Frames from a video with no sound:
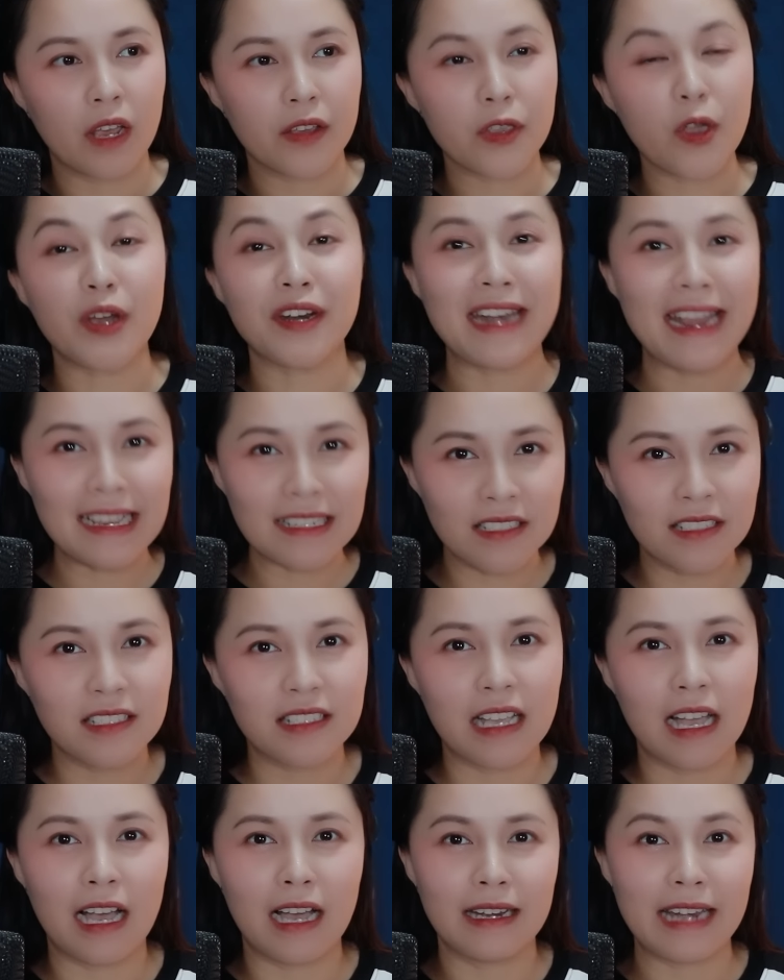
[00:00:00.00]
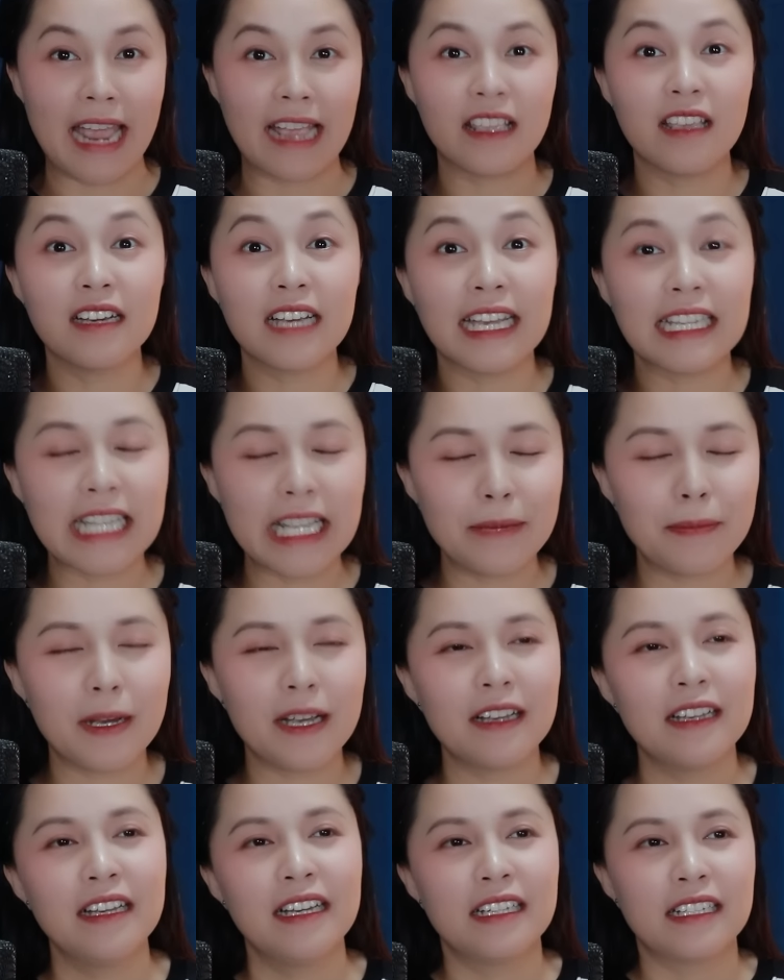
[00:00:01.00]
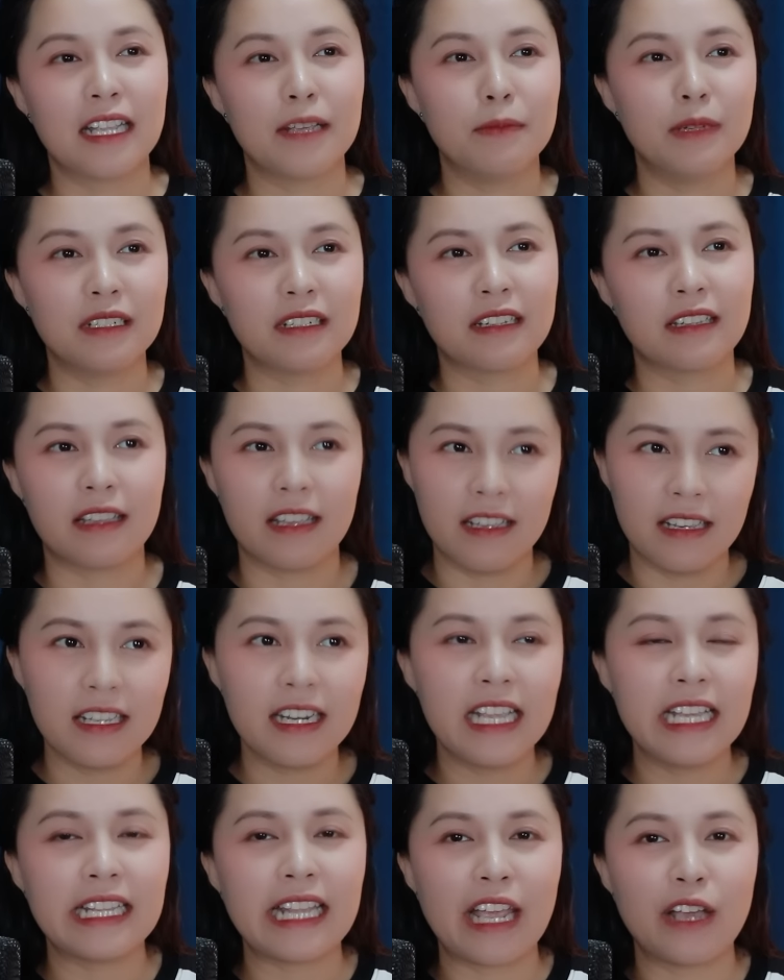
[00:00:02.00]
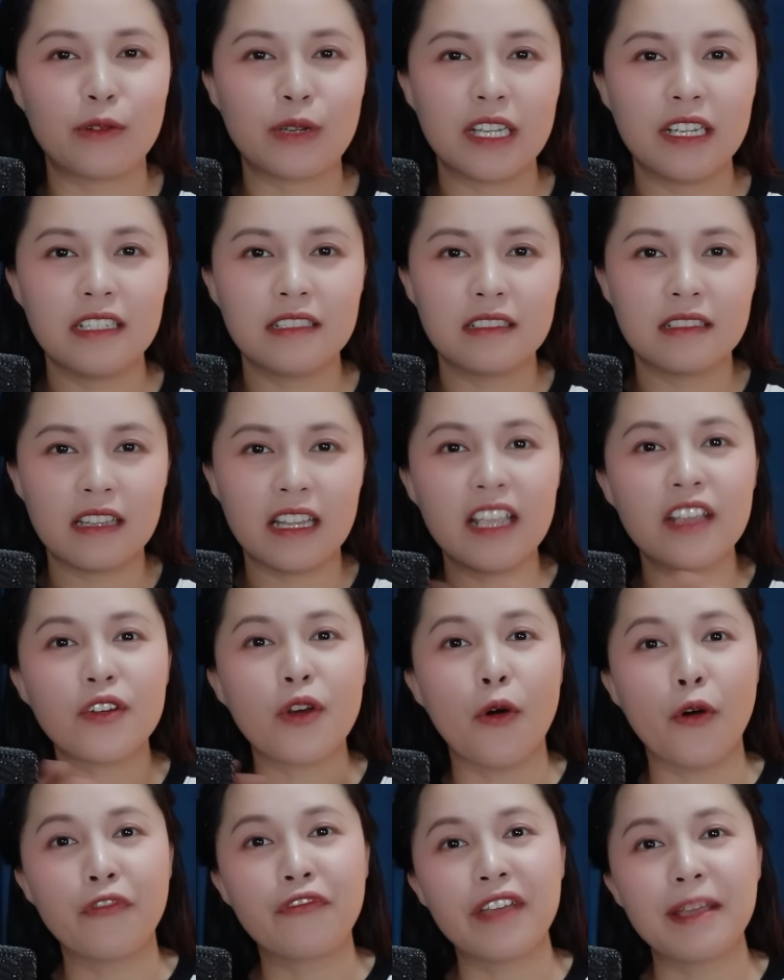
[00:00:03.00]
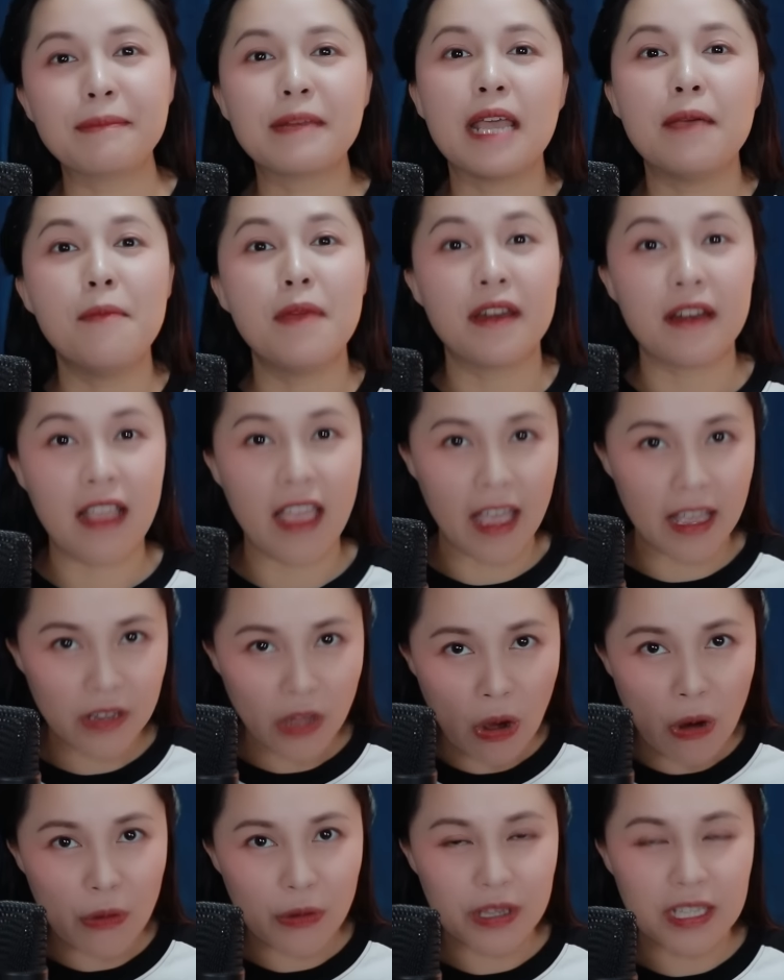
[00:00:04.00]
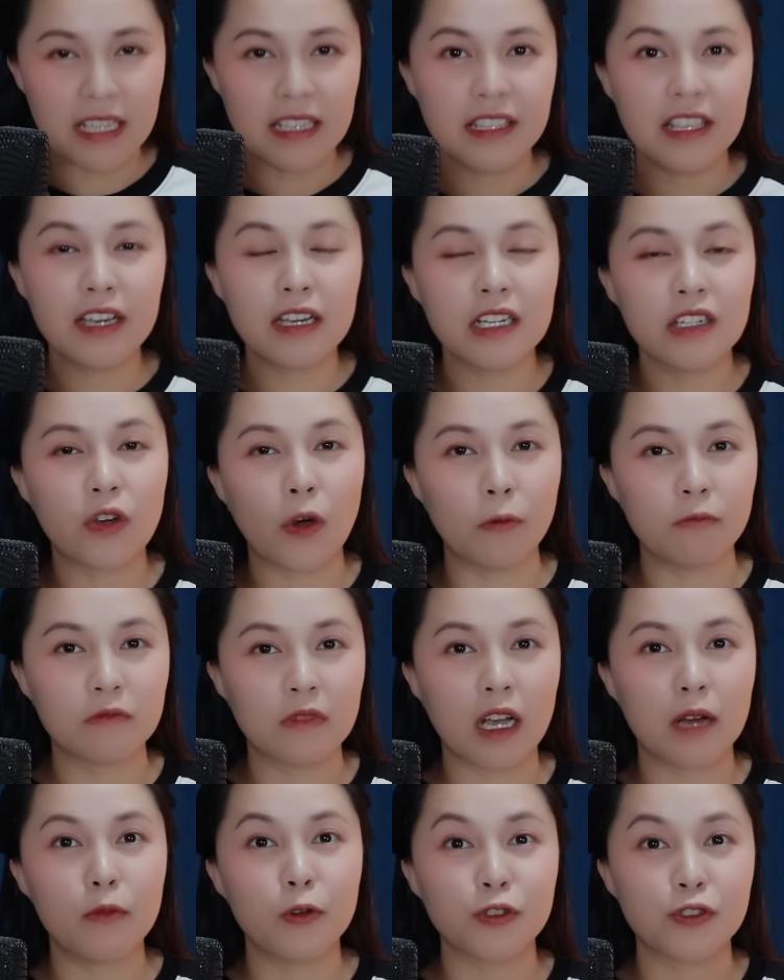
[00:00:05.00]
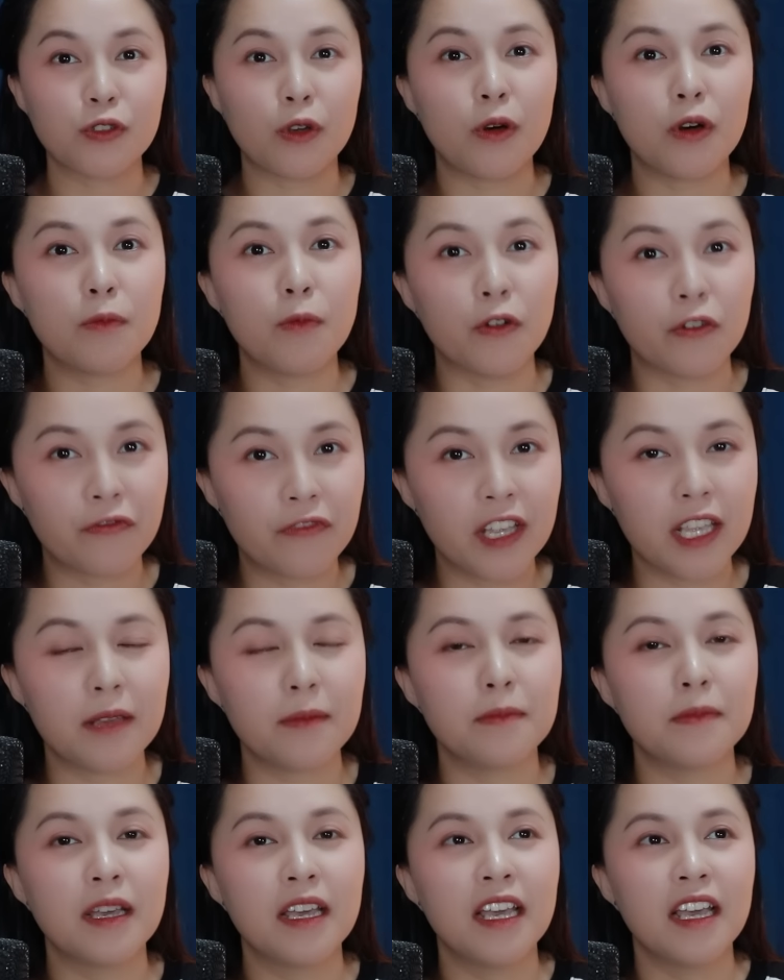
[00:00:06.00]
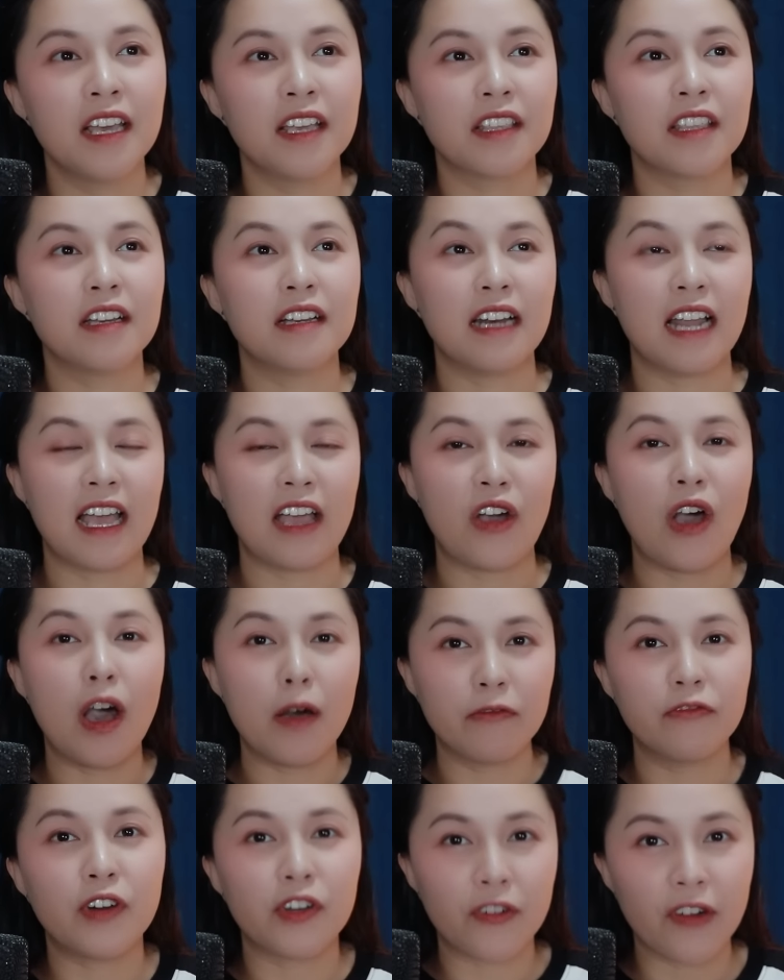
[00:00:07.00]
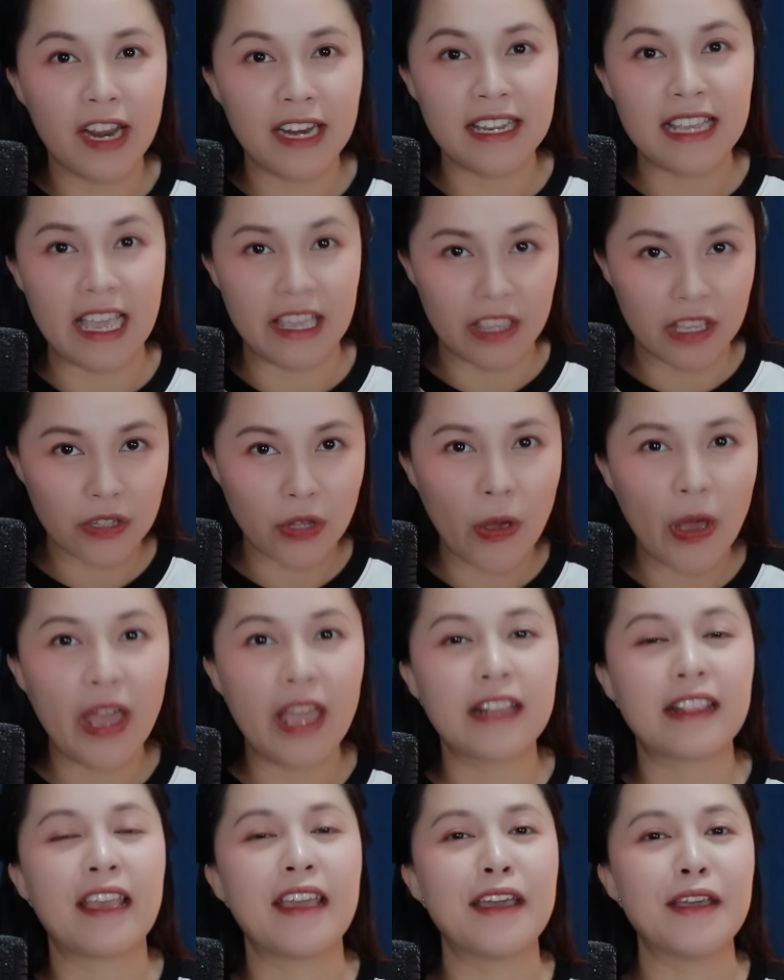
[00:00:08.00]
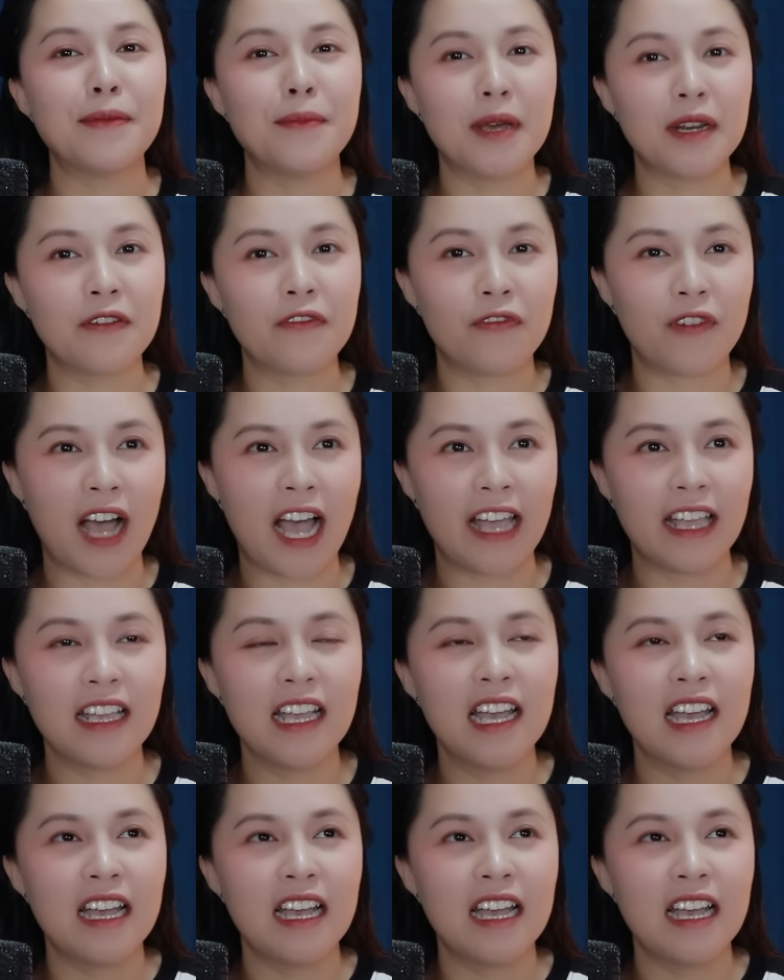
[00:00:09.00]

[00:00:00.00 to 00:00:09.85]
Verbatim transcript: do next à, nạn nhân kế tiếp á thì mình chỉ đi theo cái tiến độ phim để mình kể thôi nhưng cũng có một số bộ phim như là home for rent nhà cho thuê thì mình phải